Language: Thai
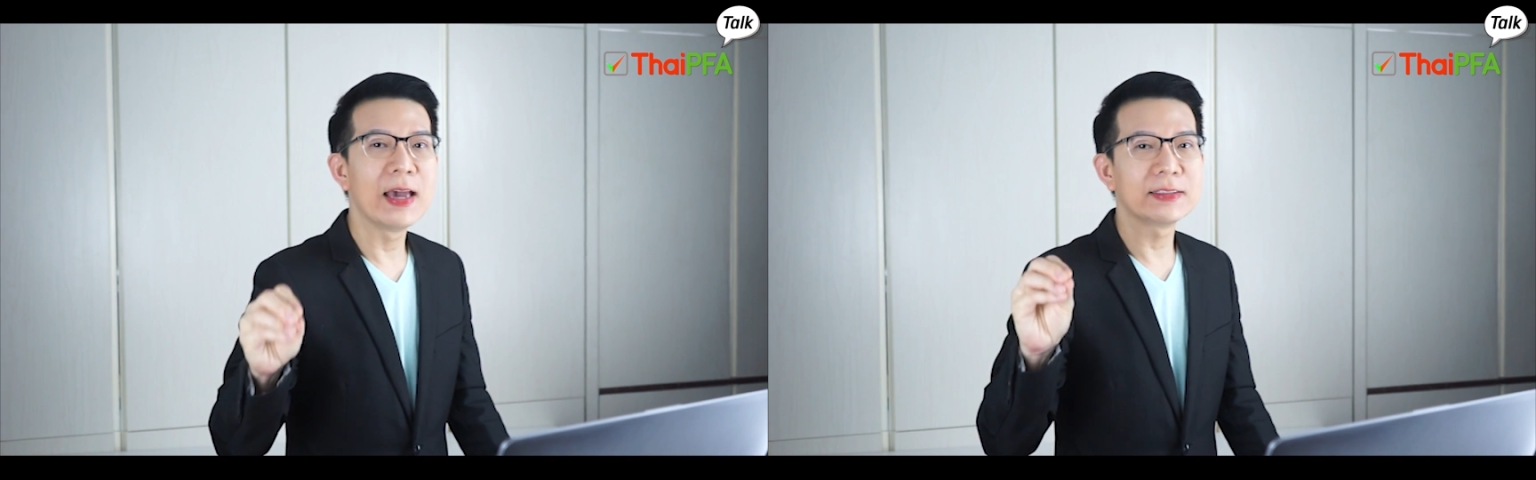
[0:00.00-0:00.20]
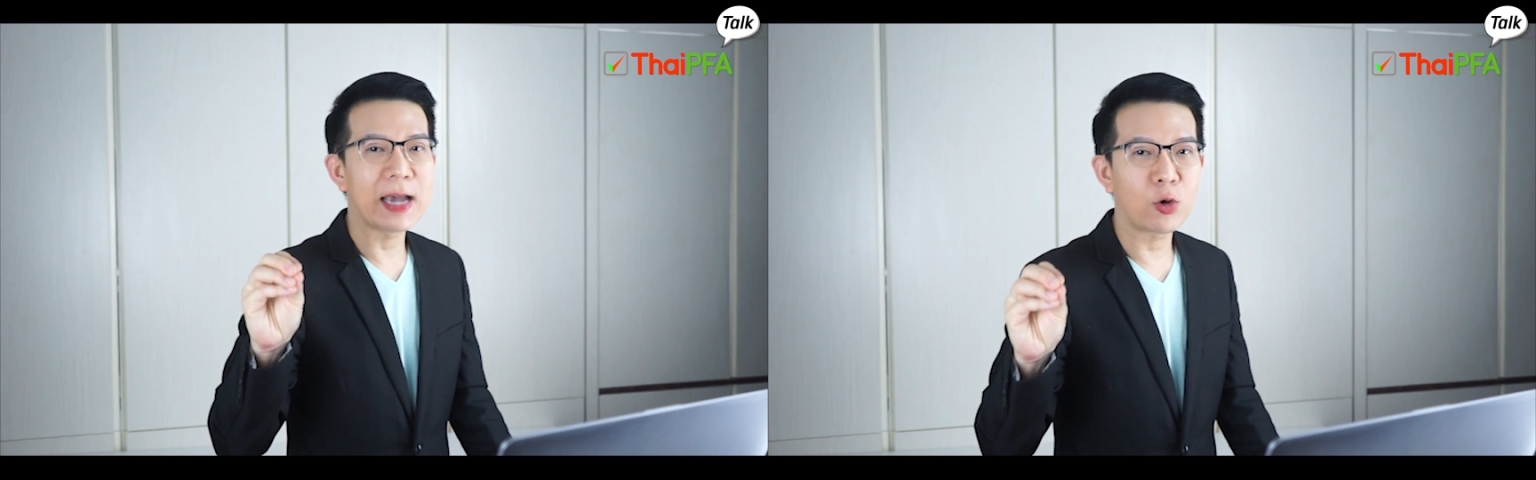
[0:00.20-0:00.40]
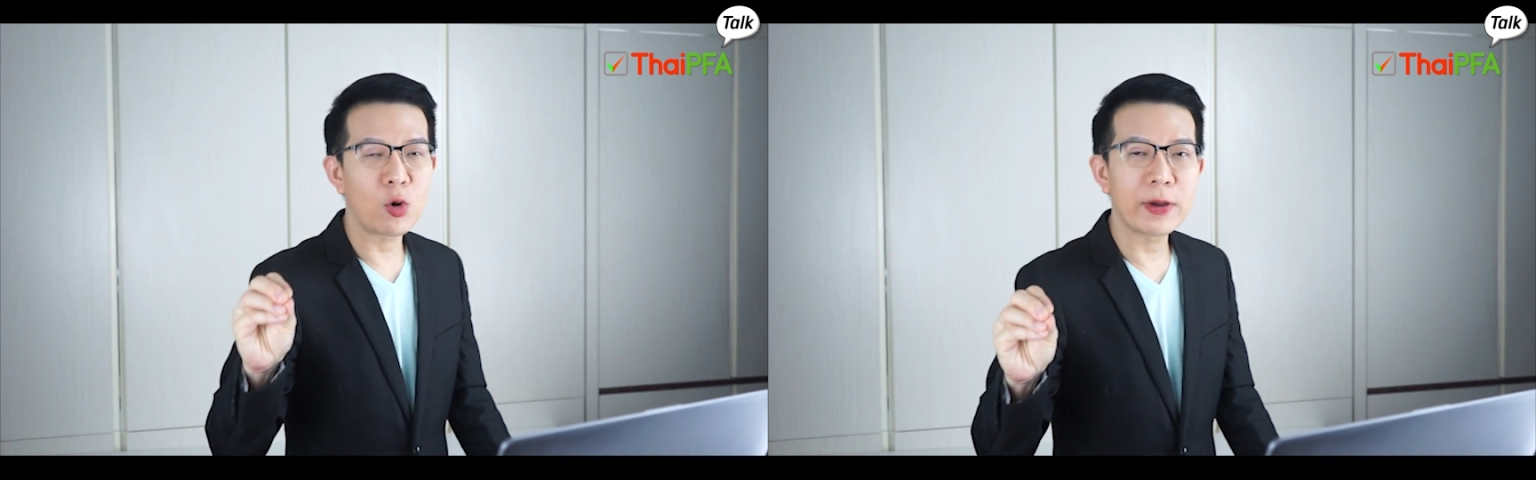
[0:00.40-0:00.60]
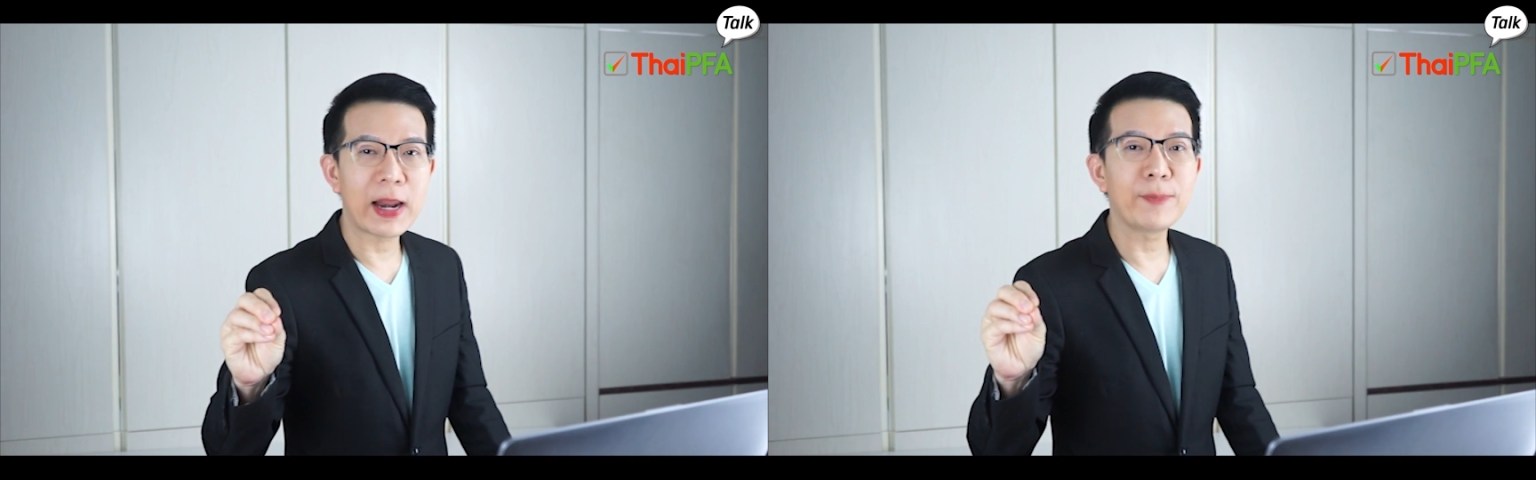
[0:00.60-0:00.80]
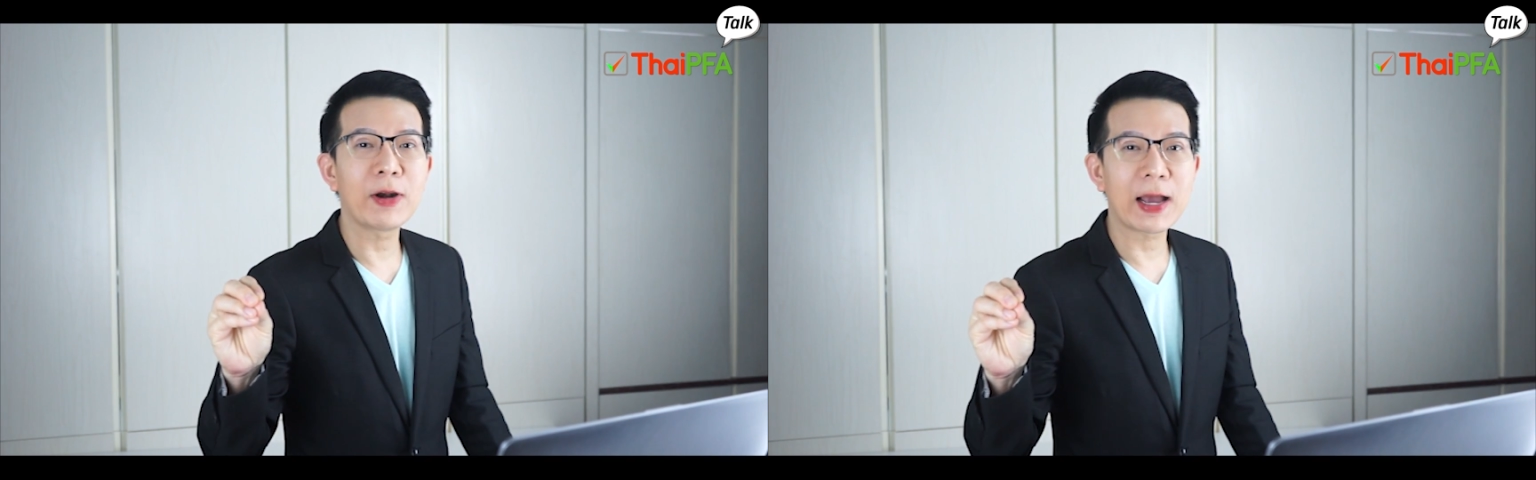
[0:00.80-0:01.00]
จากกรมธ
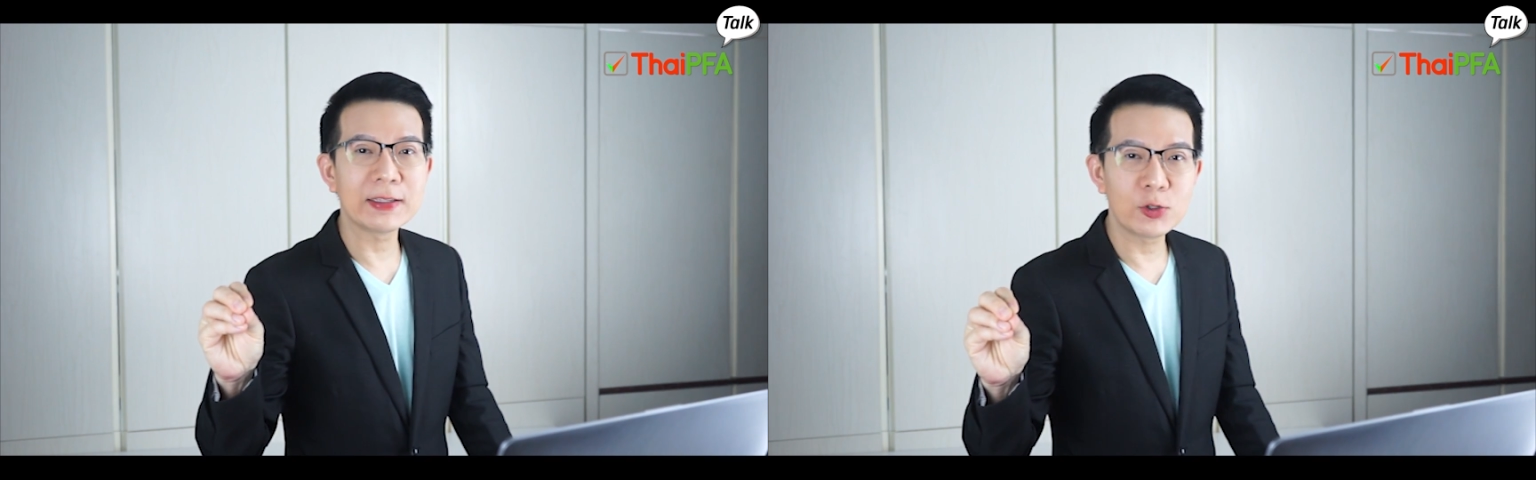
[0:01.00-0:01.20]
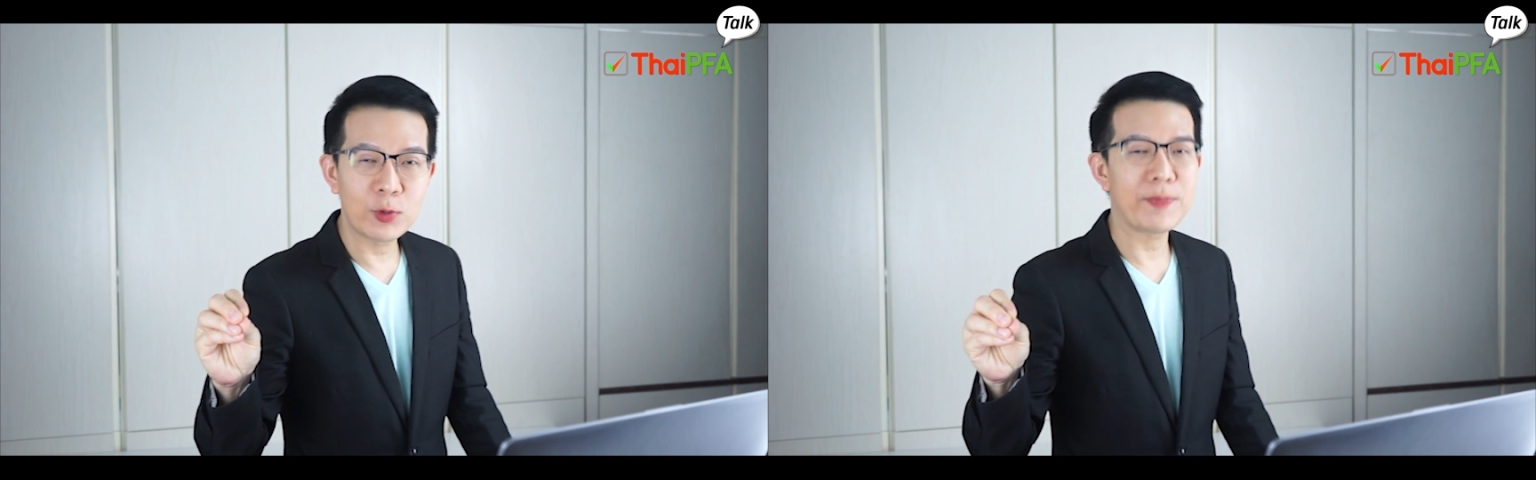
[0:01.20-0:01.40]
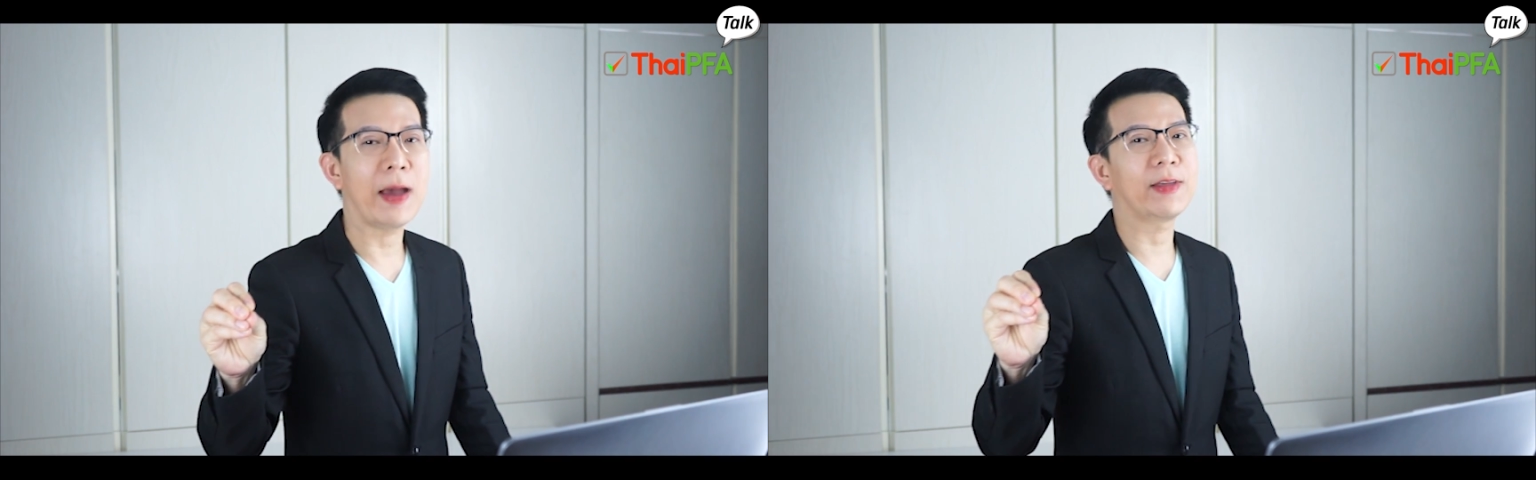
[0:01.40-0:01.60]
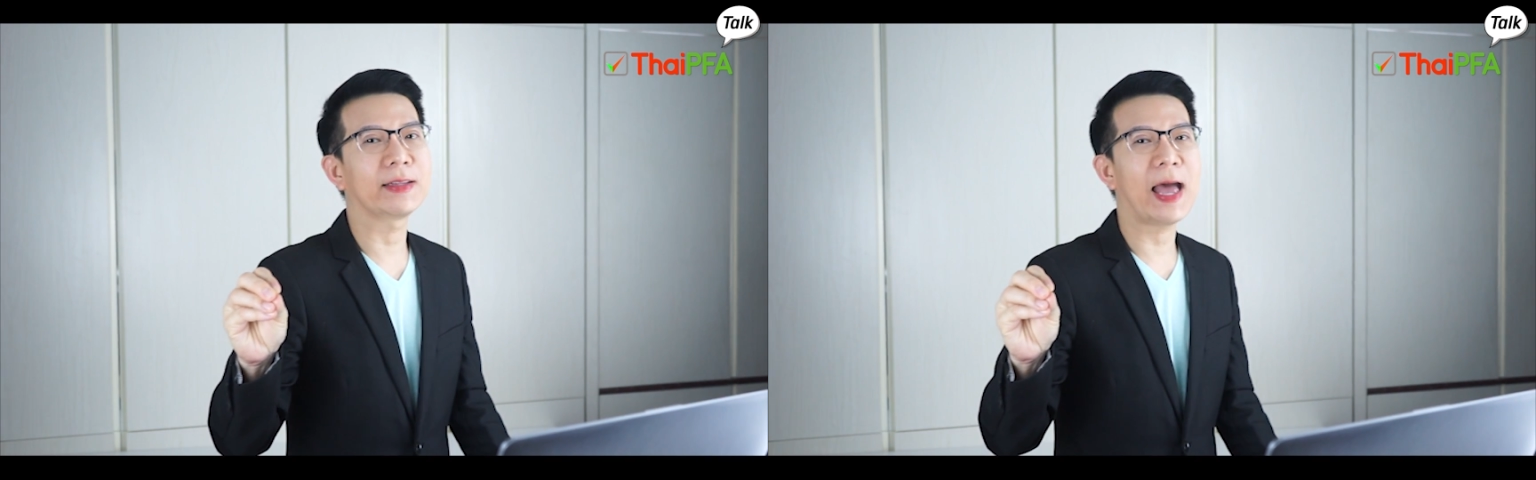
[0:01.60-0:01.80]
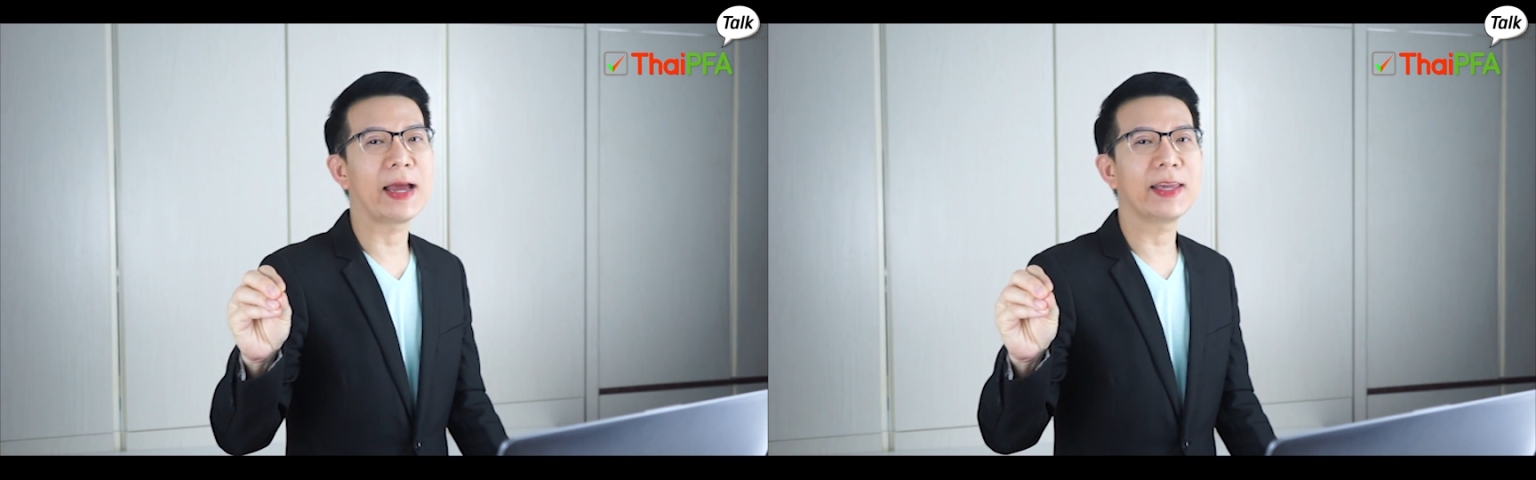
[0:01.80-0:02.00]
รรม์ประกันชีวิตแบบ
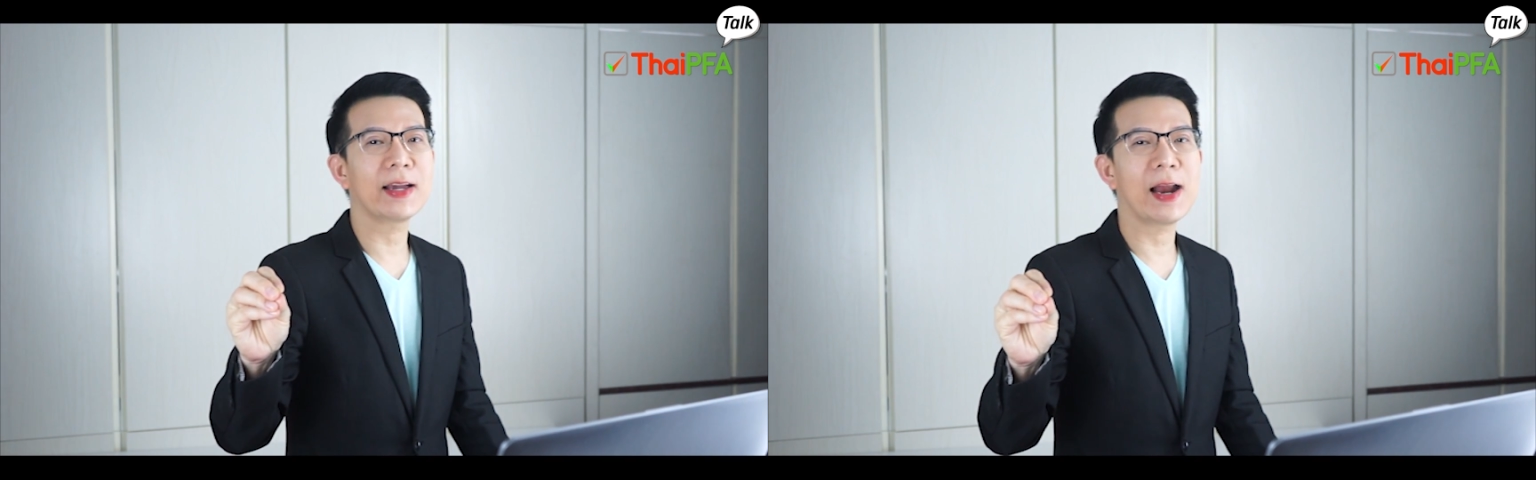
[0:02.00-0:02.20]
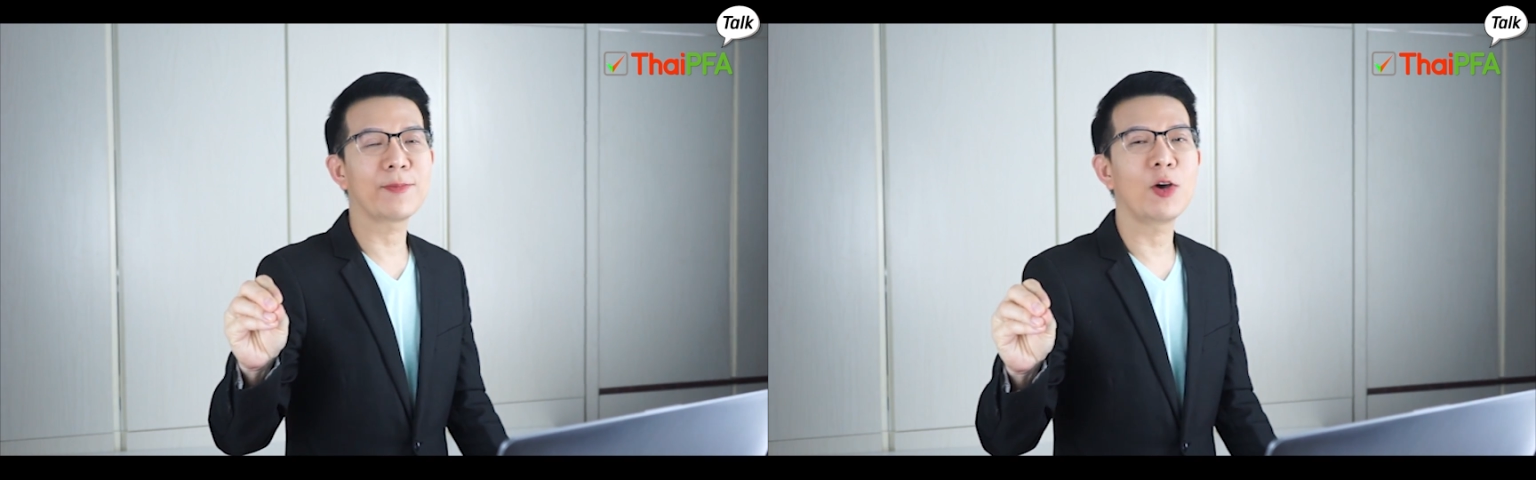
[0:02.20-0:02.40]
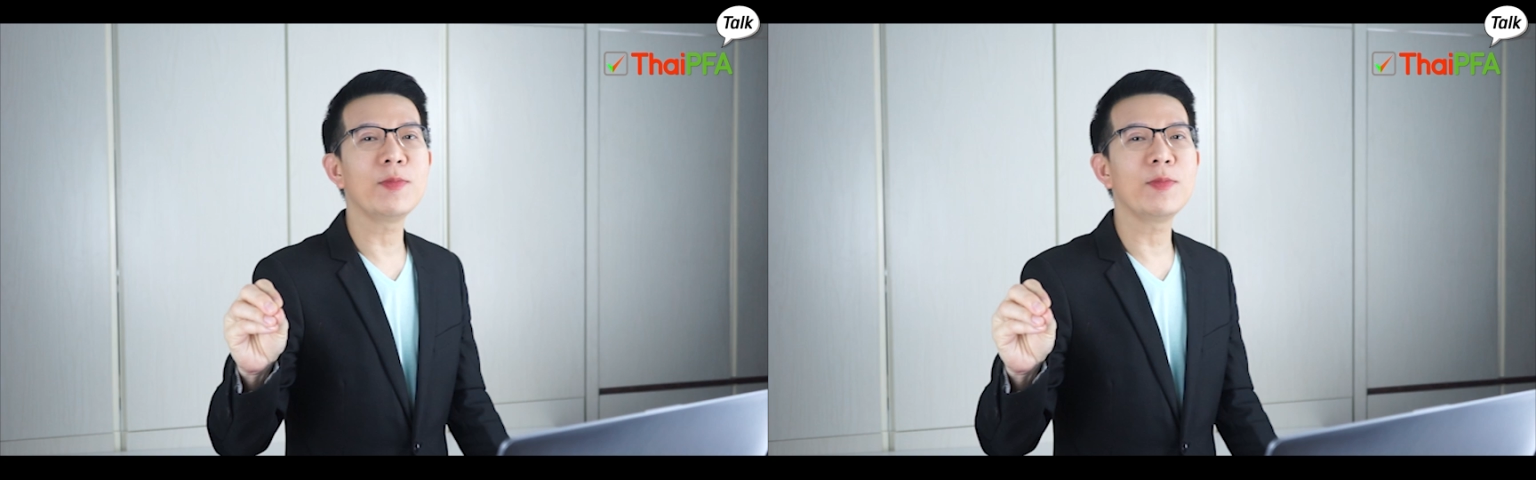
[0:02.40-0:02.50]
ต่างๆ เนี่ยครับเขา